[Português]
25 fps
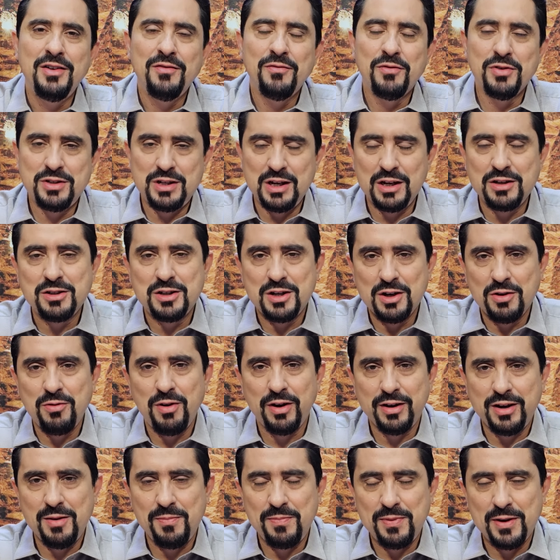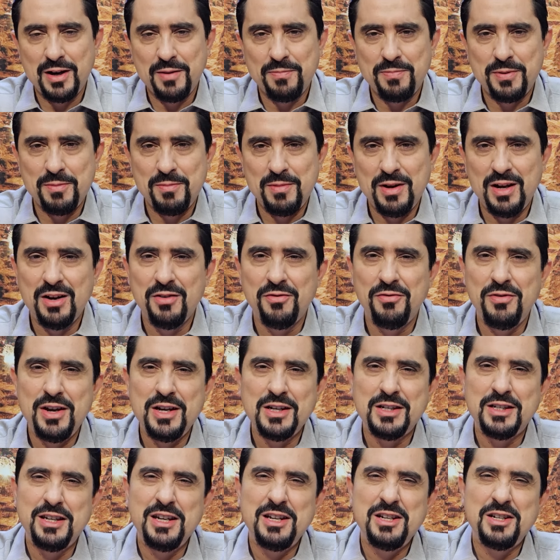Você que chegou aqui pela primeira
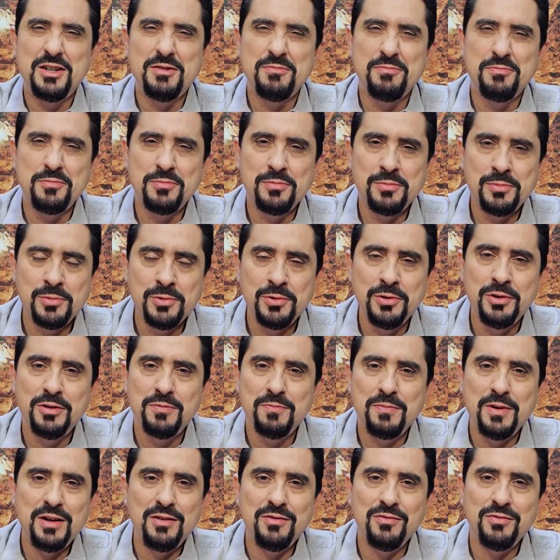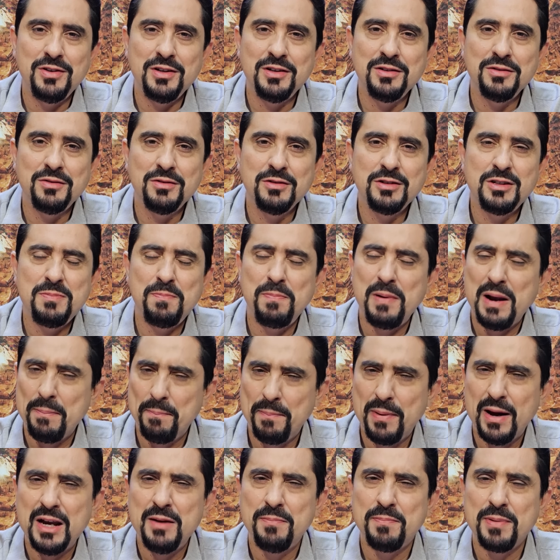vez, seja muito bem-vindo. Se
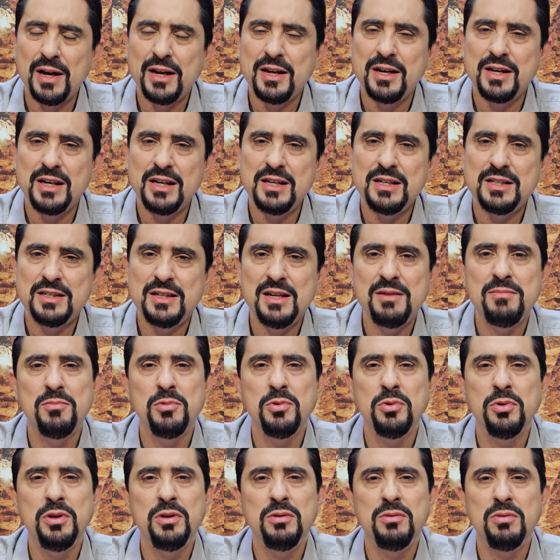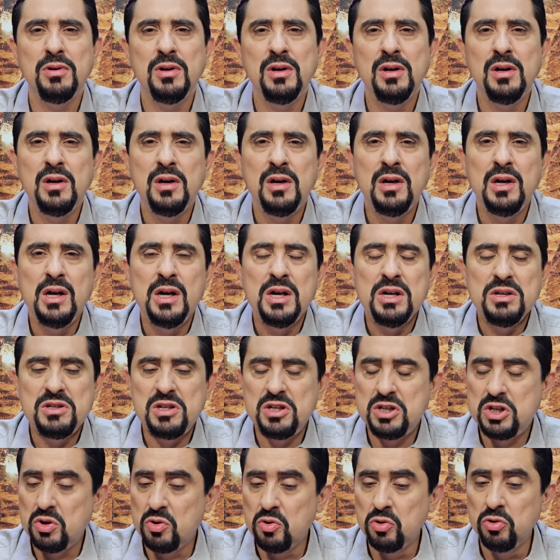prepare para crescer muito.
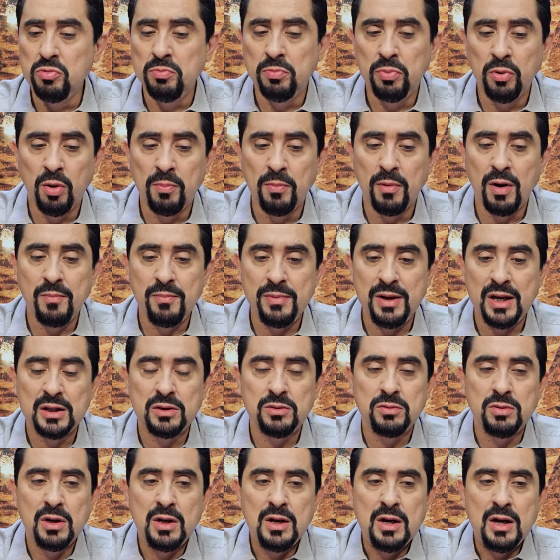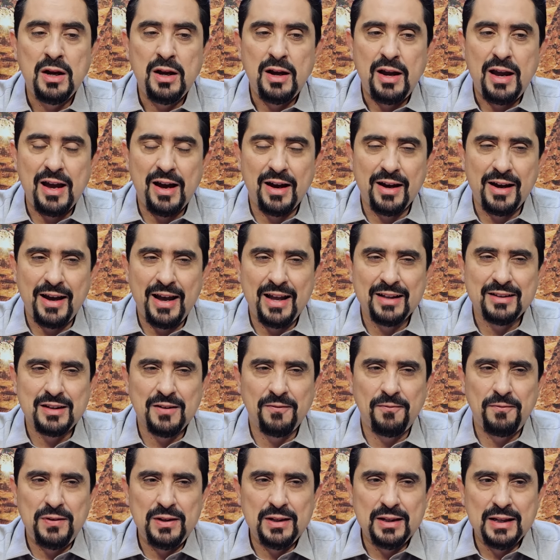Você chegou num bom momento, é a
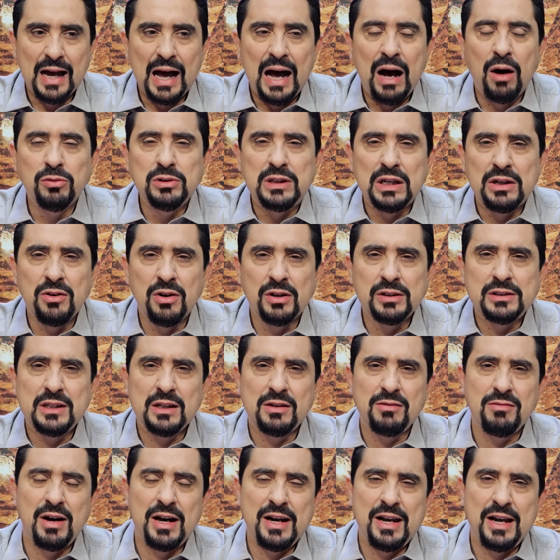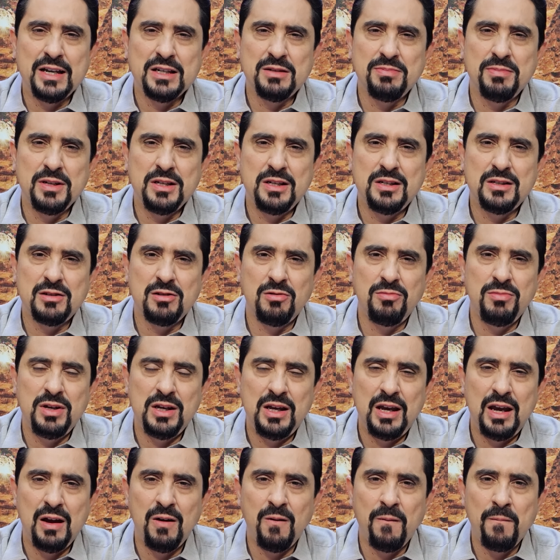reta final da nossa quaresma de São
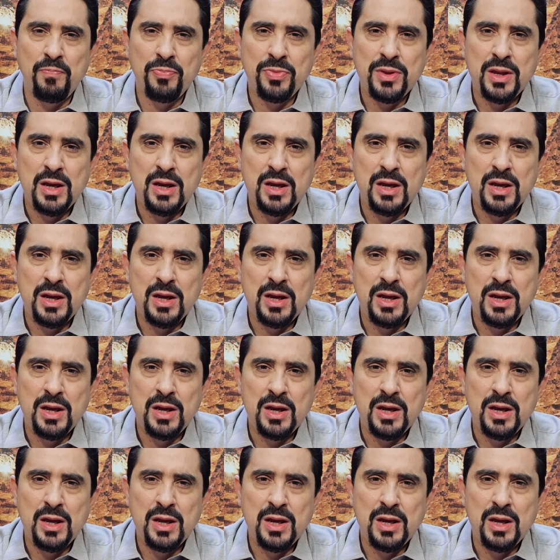Miguel